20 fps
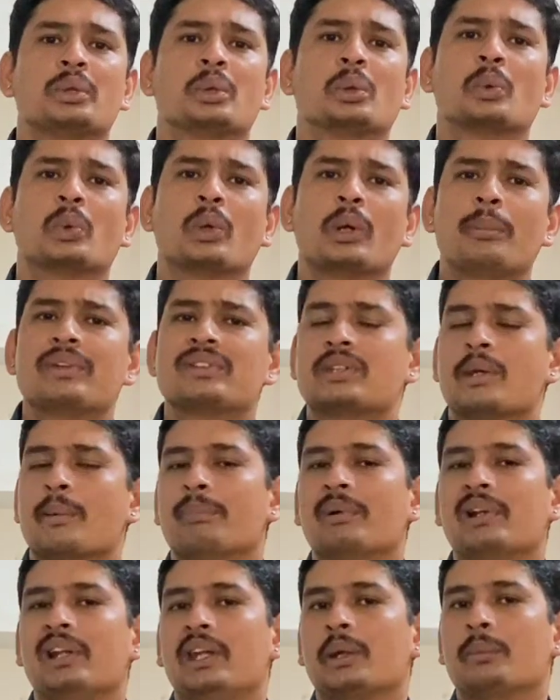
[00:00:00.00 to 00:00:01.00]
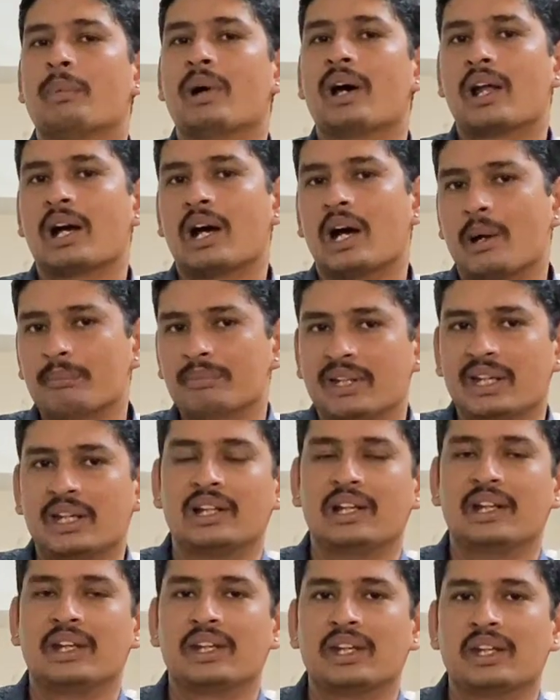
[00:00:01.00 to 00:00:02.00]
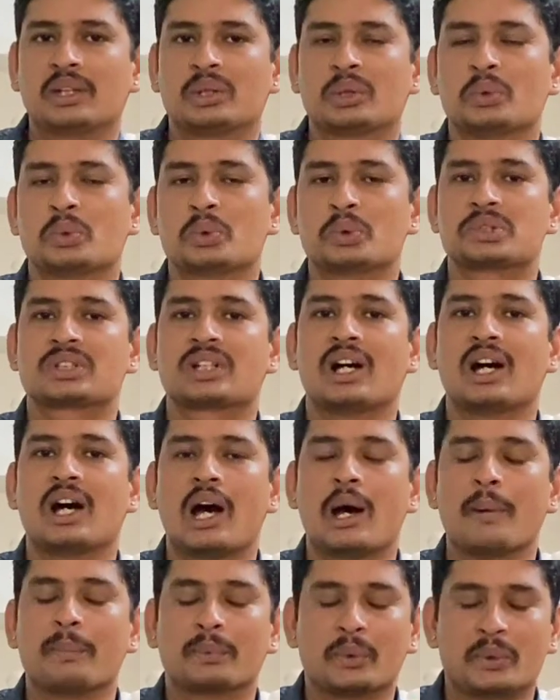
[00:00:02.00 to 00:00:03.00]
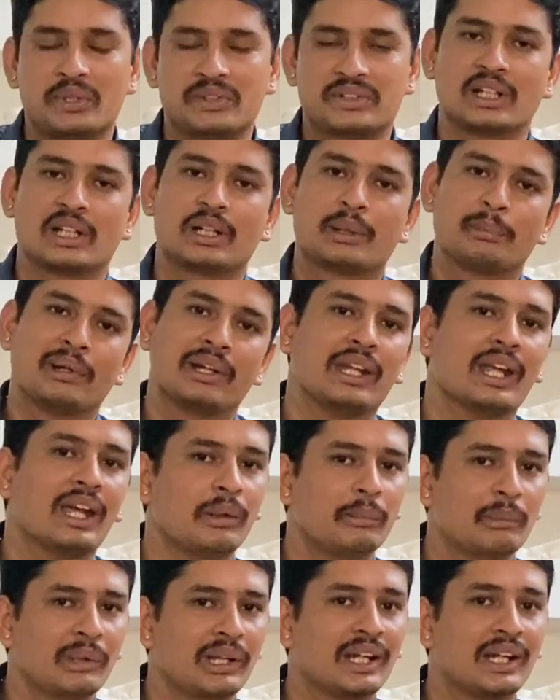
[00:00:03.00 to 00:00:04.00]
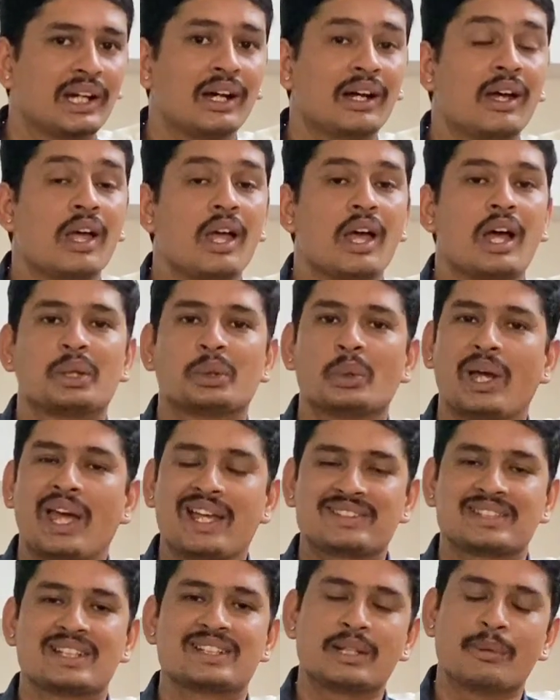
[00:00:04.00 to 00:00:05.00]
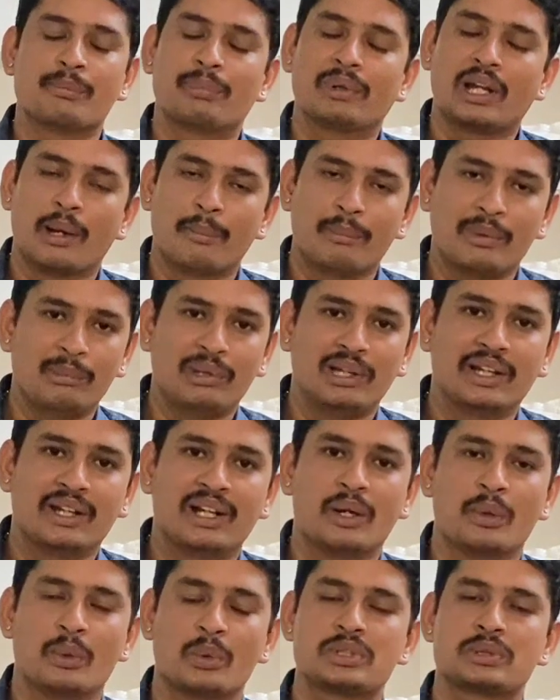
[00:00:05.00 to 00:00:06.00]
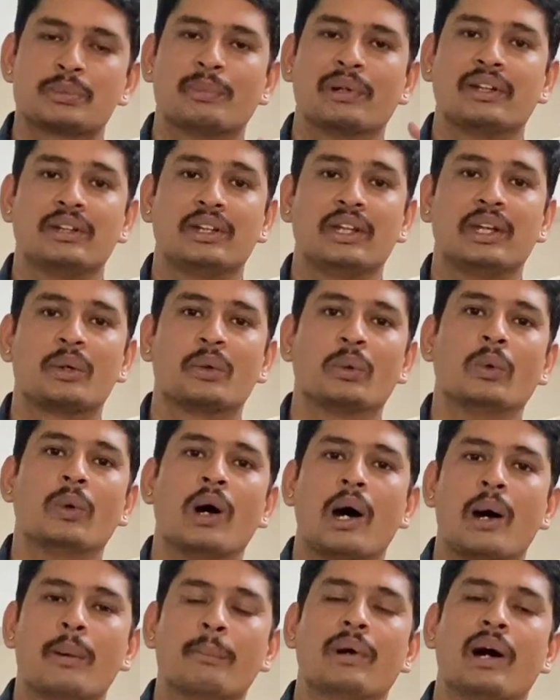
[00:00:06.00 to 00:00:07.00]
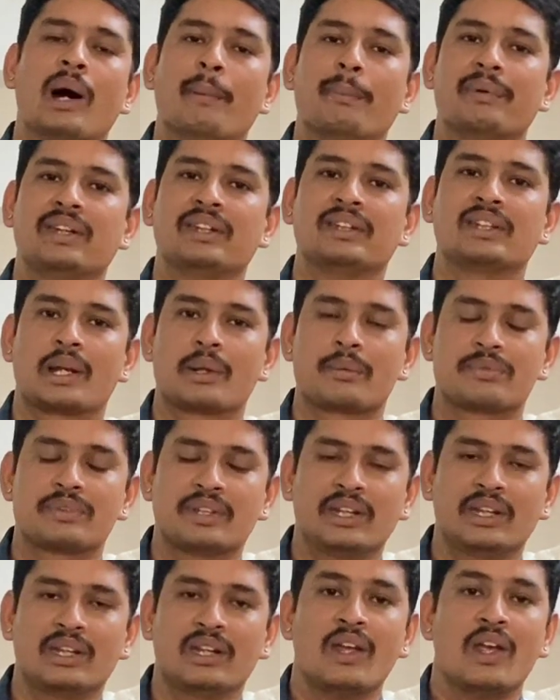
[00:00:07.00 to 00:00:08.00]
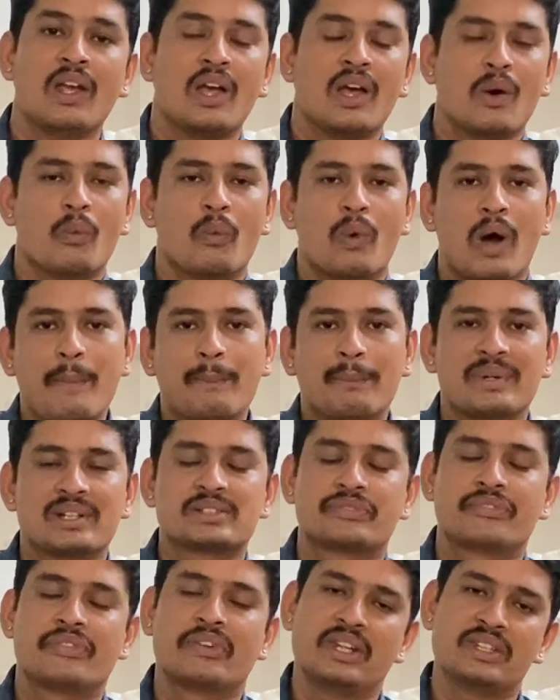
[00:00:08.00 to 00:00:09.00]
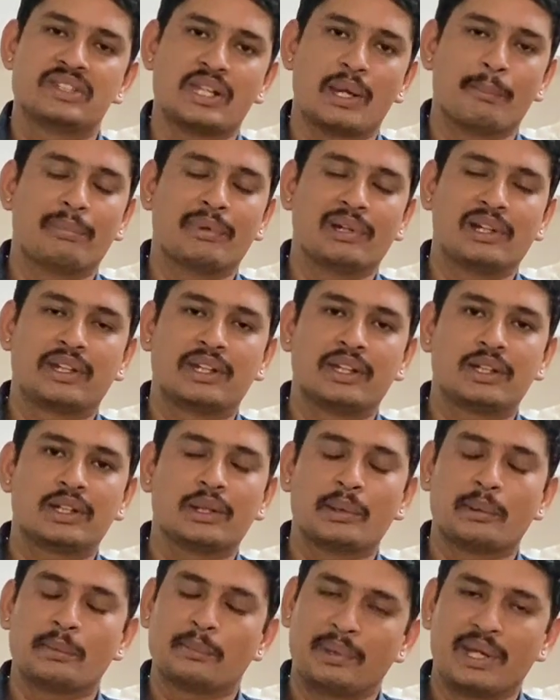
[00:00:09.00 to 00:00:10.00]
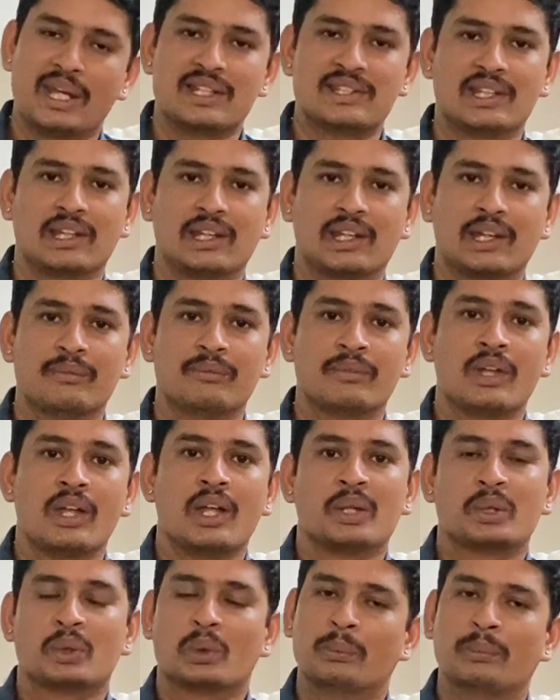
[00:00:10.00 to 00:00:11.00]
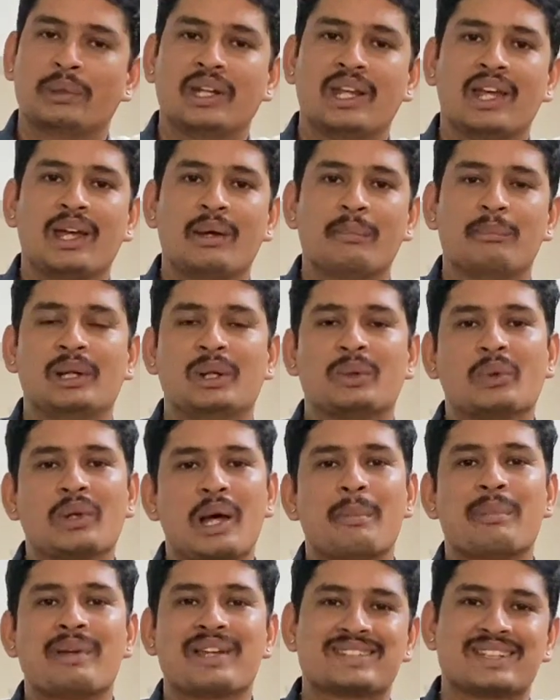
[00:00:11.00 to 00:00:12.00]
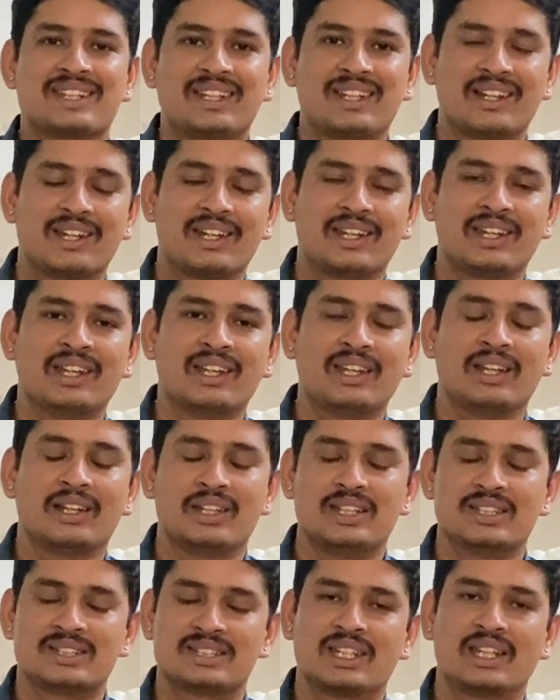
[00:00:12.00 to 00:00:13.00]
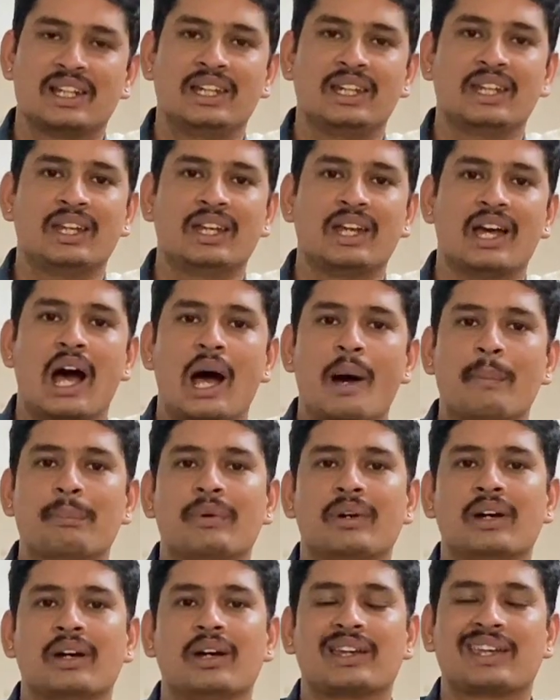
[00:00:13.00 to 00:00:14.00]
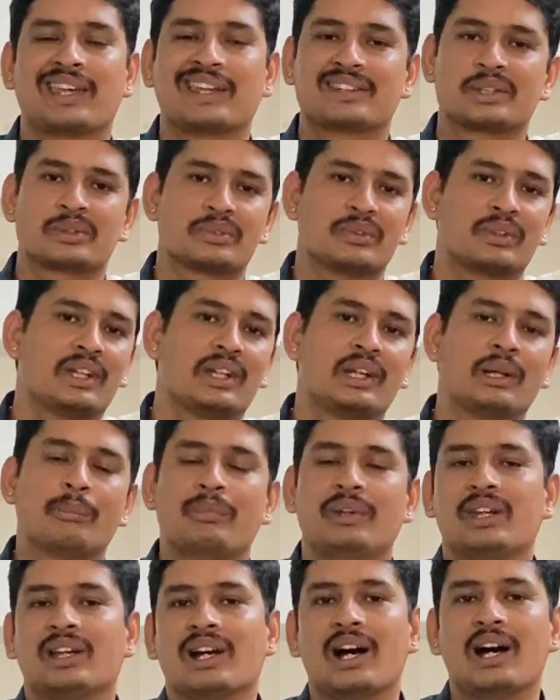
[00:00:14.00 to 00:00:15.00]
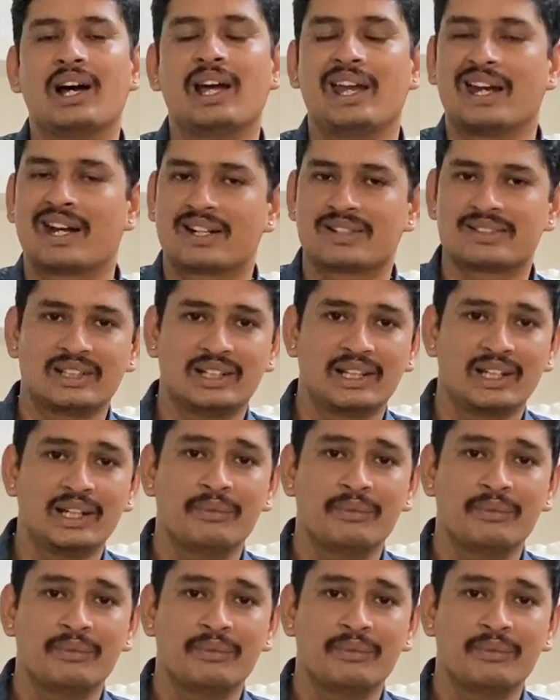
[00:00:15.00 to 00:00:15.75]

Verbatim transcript: तो कोई भी सैंपल एक बार हम देख लेंगे तो उसका आपको रिजल्ट बढ़िया ही मिलेगा तो ऐसा सैंपल हमें मिलेगा उस बंदे को हम अपनी तरफ से वापस फ्री सैंपल किट भेजेंगे तो उम्मीद है बिल्कुल आप ऐसा ही करेंगे इसके लिए आप खेचरसोटी कंपनी का एड्रेस ले